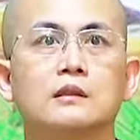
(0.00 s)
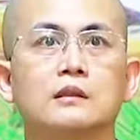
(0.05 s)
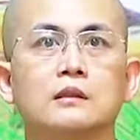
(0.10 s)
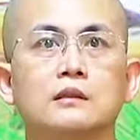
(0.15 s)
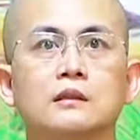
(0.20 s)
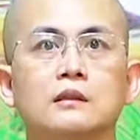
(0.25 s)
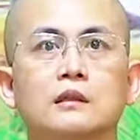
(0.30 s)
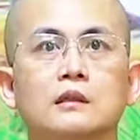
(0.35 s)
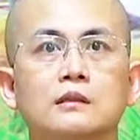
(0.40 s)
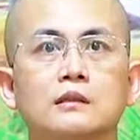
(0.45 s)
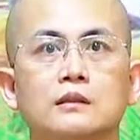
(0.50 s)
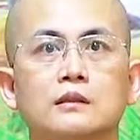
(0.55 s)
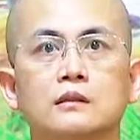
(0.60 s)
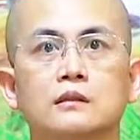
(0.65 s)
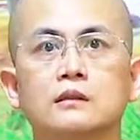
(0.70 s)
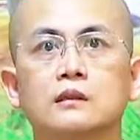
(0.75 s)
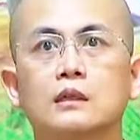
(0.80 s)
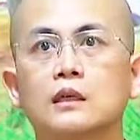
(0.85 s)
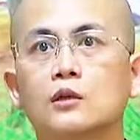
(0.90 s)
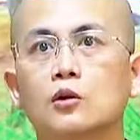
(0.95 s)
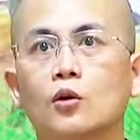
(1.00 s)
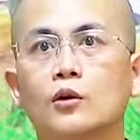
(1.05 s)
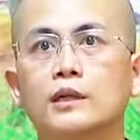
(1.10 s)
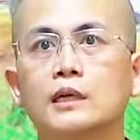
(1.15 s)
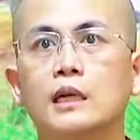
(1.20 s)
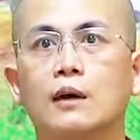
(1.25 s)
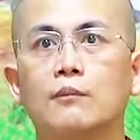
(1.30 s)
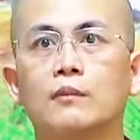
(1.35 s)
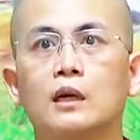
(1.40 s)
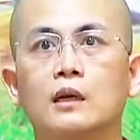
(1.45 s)
những những cái nỗi
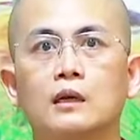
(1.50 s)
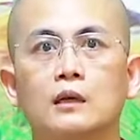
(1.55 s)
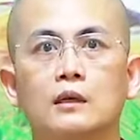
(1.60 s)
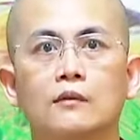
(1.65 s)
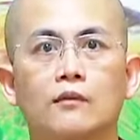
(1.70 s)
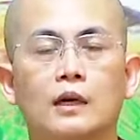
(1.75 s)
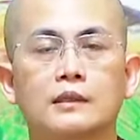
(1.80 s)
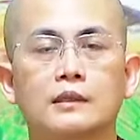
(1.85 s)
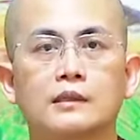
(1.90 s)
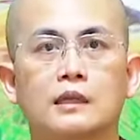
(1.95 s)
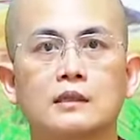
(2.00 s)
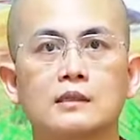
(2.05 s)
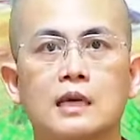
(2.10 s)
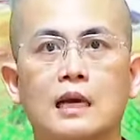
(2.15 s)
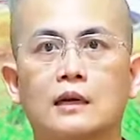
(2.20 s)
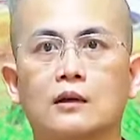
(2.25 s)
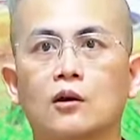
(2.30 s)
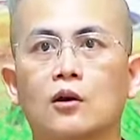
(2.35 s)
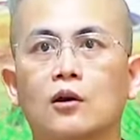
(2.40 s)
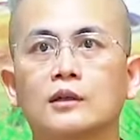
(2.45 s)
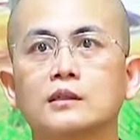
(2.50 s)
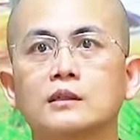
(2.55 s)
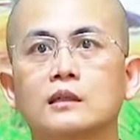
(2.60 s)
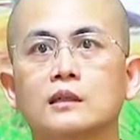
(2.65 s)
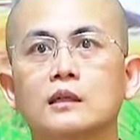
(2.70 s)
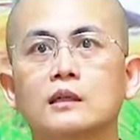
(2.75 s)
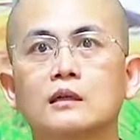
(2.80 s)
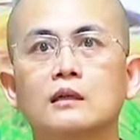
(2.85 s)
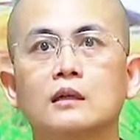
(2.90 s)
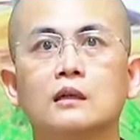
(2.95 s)
nầm và sẵn sàng nói những
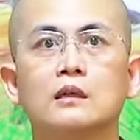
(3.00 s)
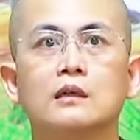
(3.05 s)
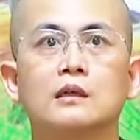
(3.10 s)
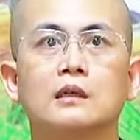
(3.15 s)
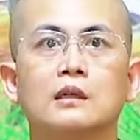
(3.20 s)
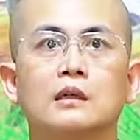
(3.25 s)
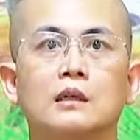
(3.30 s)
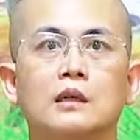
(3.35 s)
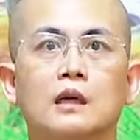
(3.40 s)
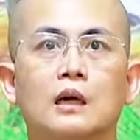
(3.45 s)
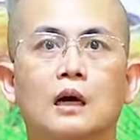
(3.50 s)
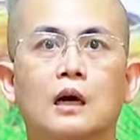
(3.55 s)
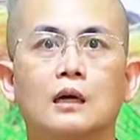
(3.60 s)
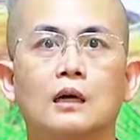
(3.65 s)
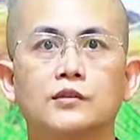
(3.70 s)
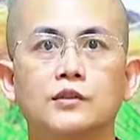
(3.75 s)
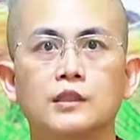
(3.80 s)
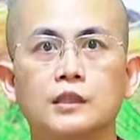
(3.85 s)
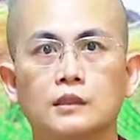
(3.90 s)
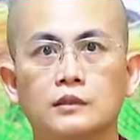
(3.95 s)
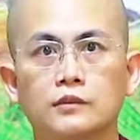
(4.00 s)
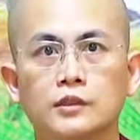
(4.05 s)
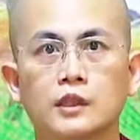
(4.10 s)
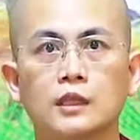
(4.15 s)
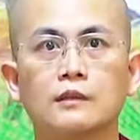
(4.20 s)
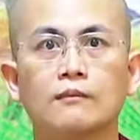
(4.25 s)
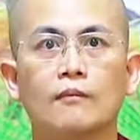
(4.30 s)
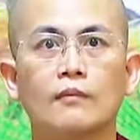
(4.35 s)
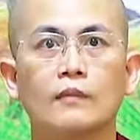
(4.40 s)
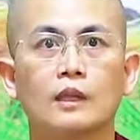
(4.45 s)
cái lời uh, chỉ
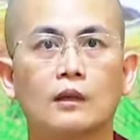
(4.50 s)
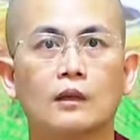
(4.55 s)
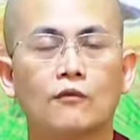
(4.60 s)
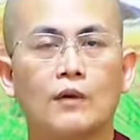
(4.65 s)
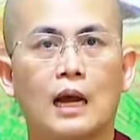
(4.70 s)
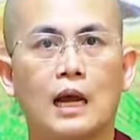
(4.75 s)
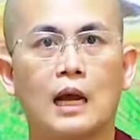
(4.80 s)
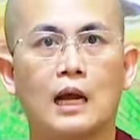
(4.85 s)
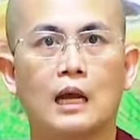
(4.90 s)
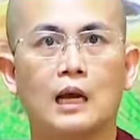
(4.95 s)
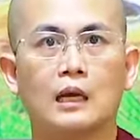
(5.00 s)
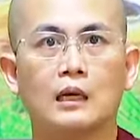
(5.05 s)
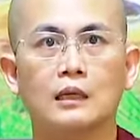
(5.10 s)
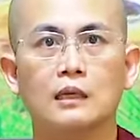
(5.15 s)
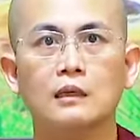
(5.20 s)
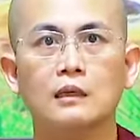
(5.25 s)
trích và cái